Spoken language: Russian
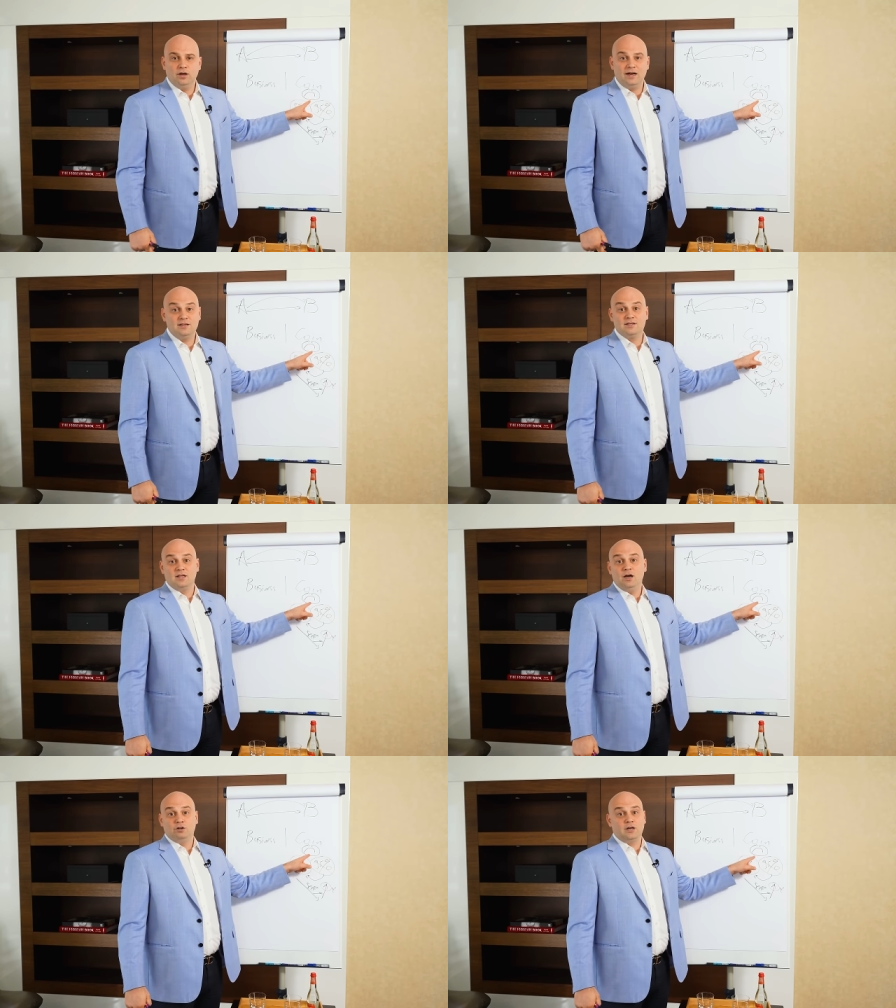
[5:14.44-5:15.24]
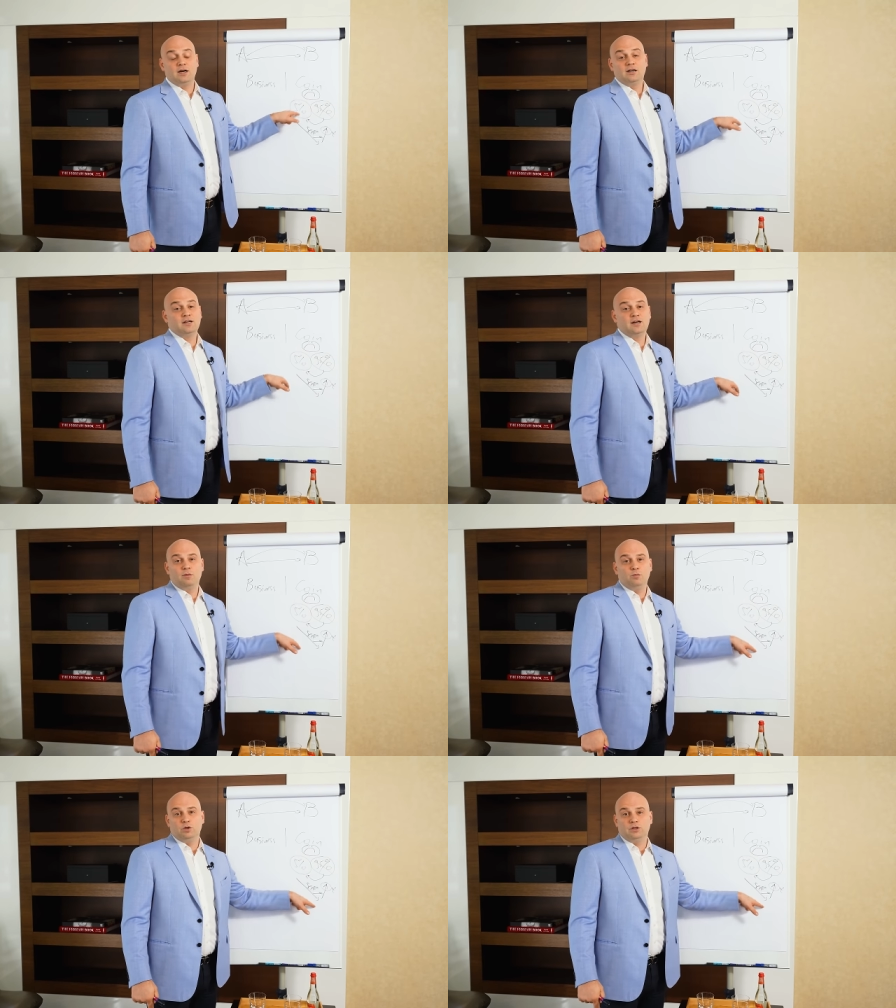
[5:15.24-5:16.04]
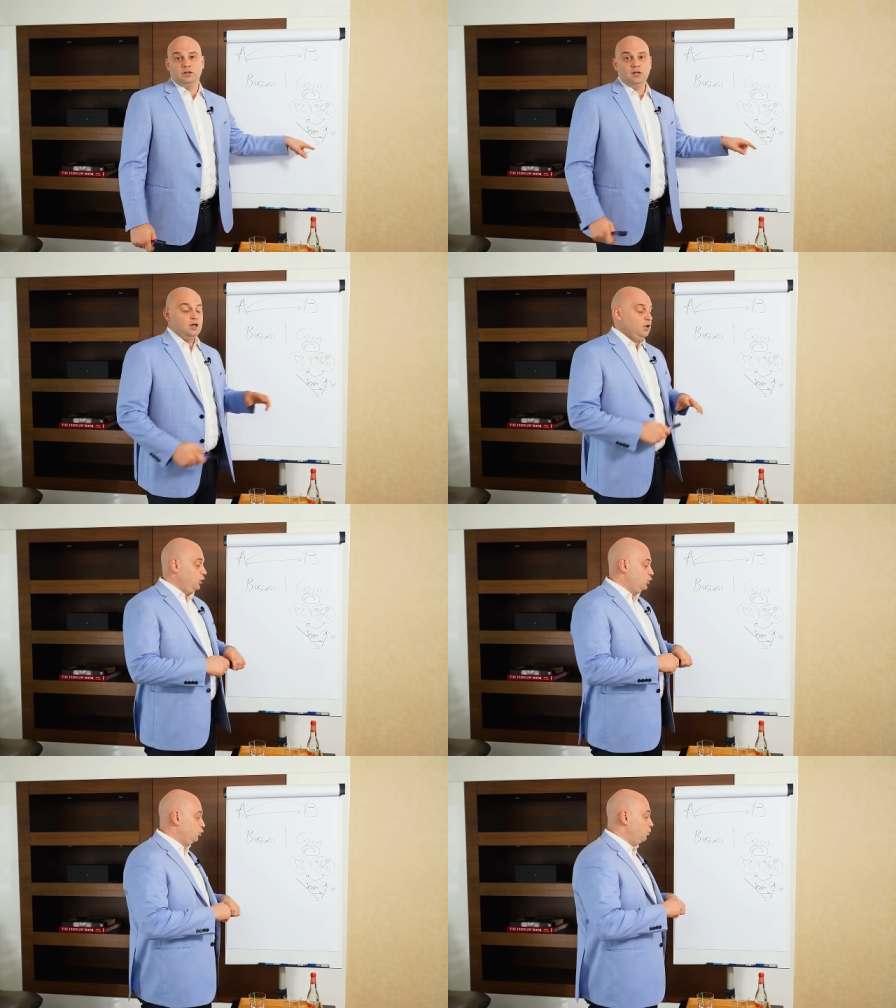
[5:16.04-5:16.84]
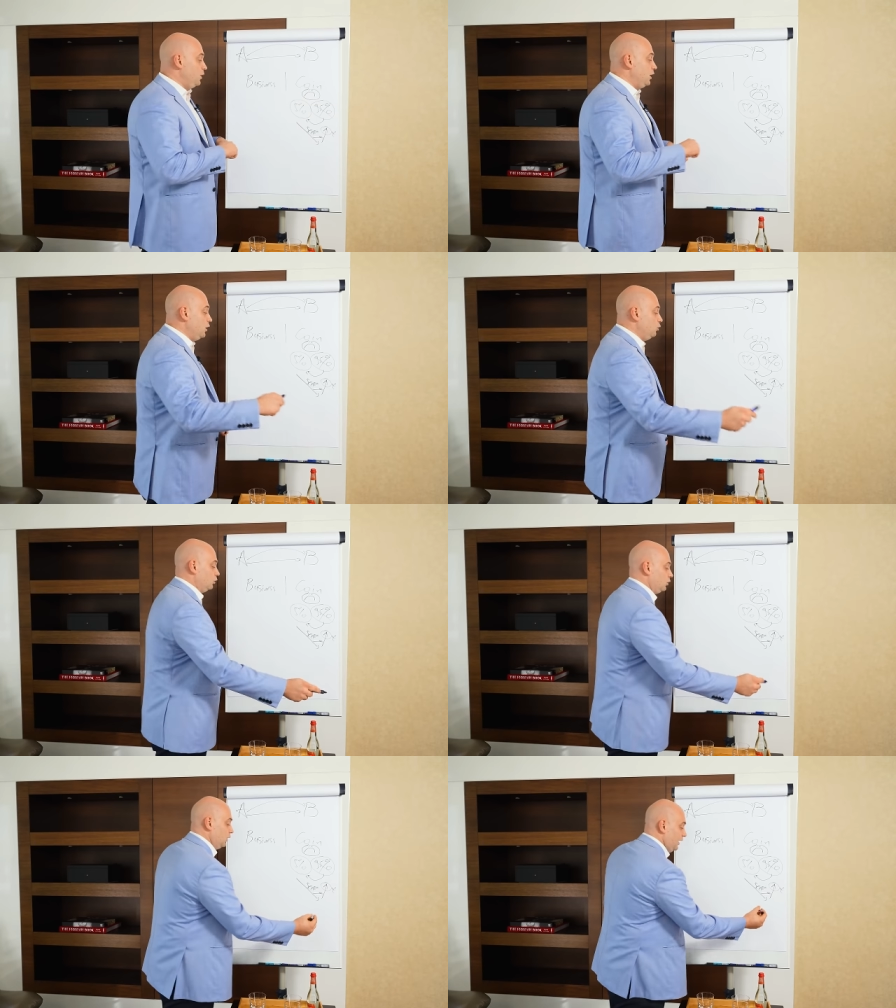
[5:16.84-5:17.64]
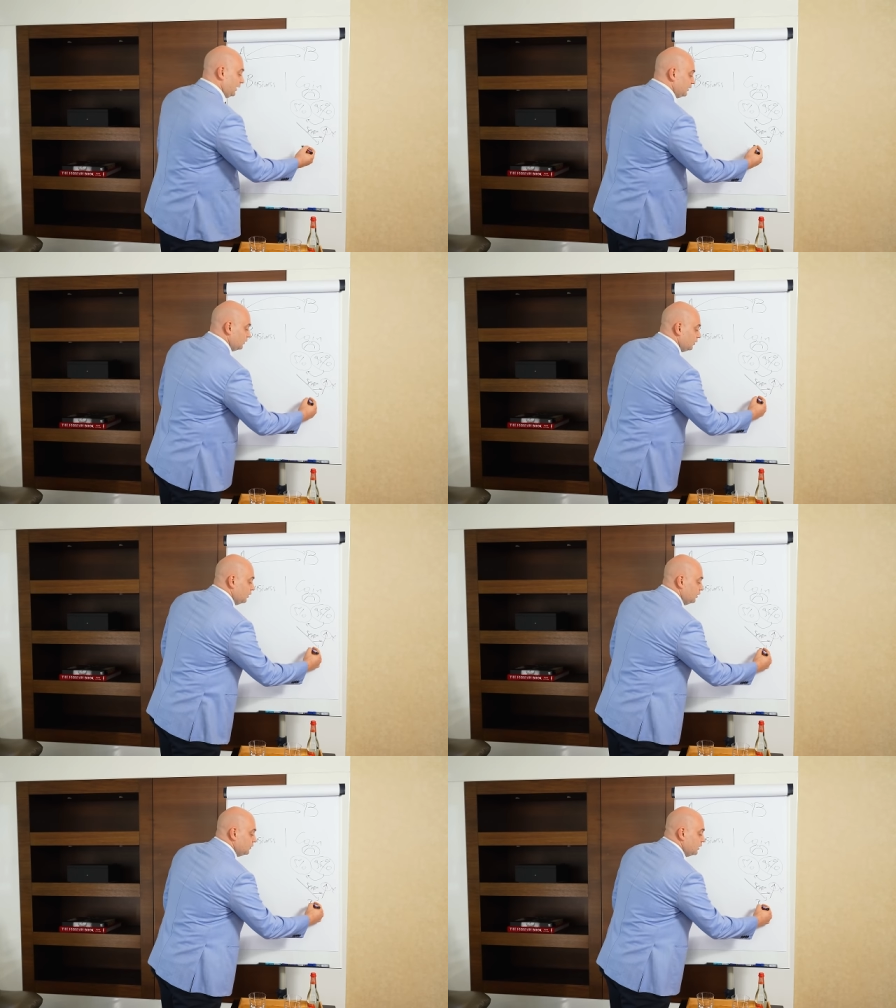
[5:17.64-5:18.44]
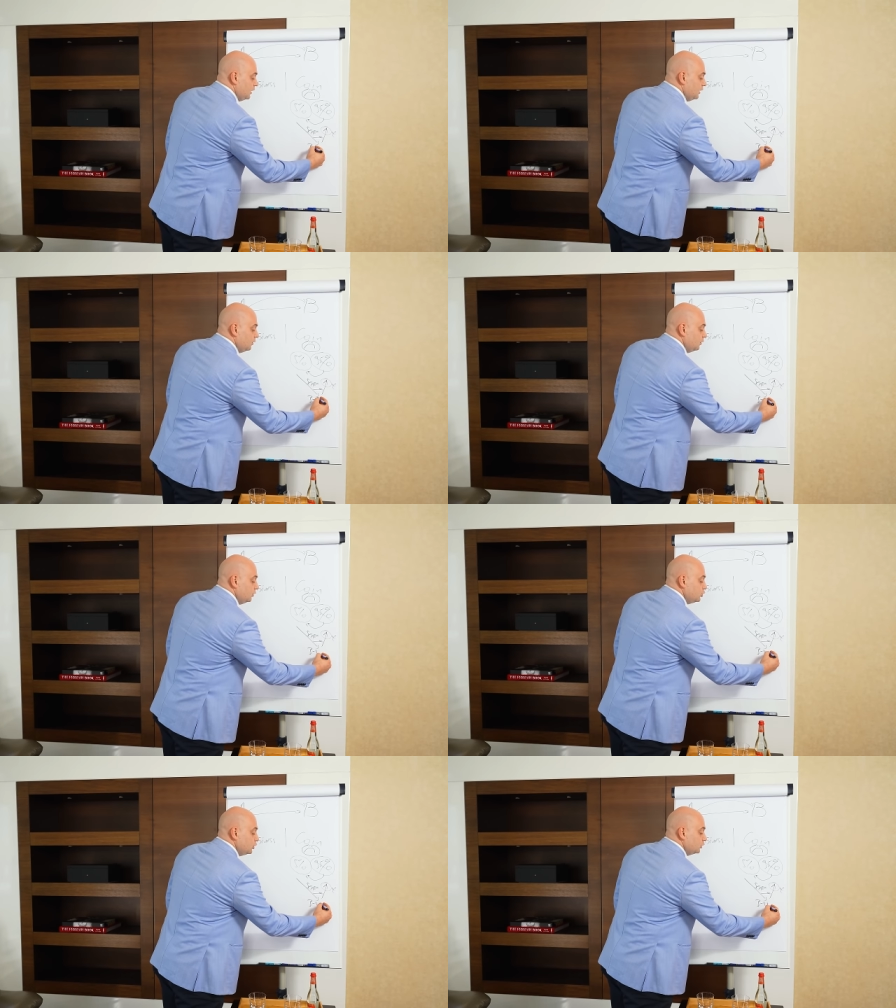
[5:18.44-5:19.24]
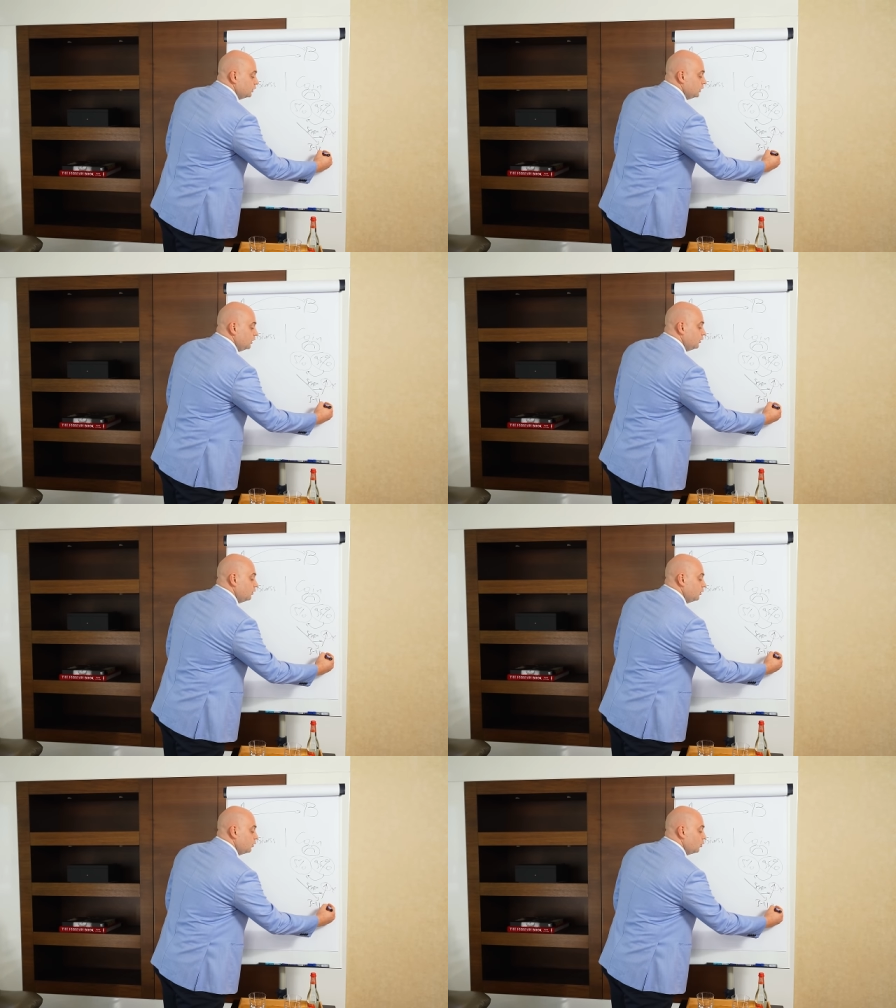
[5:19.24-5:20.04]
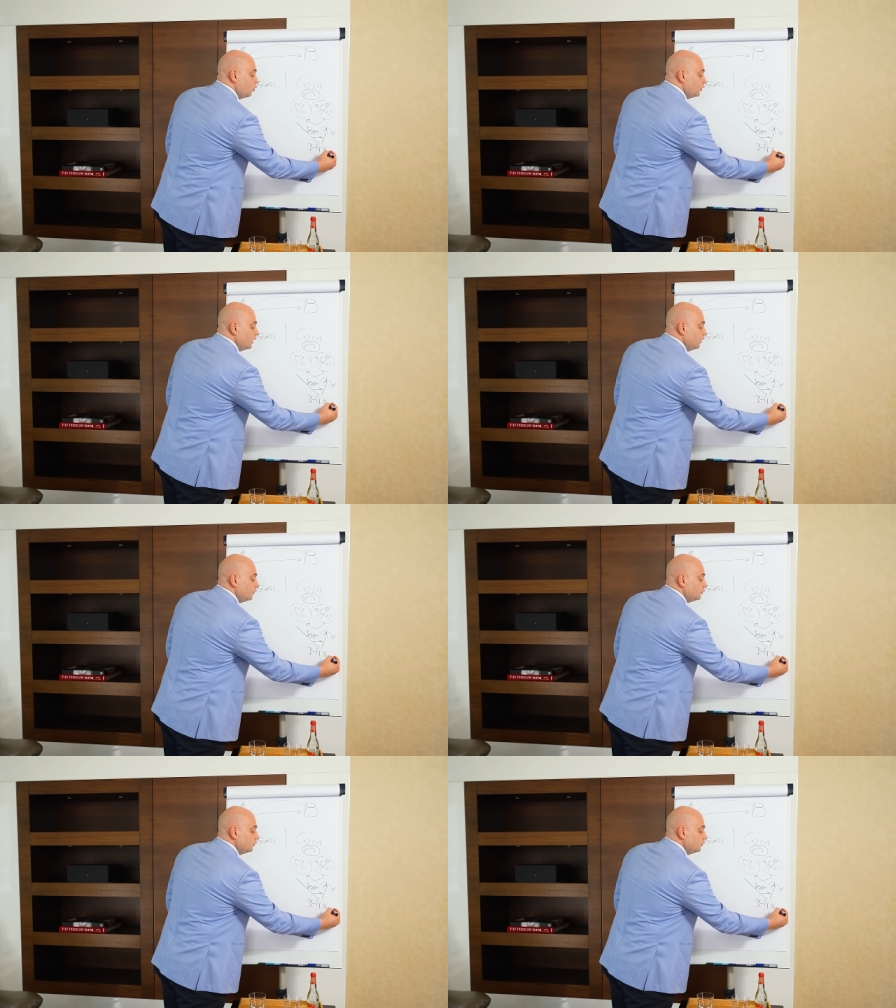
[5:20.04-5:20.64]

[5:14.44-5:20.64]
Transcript: Они знают, как рынок работает. И что период этот 3-4 года.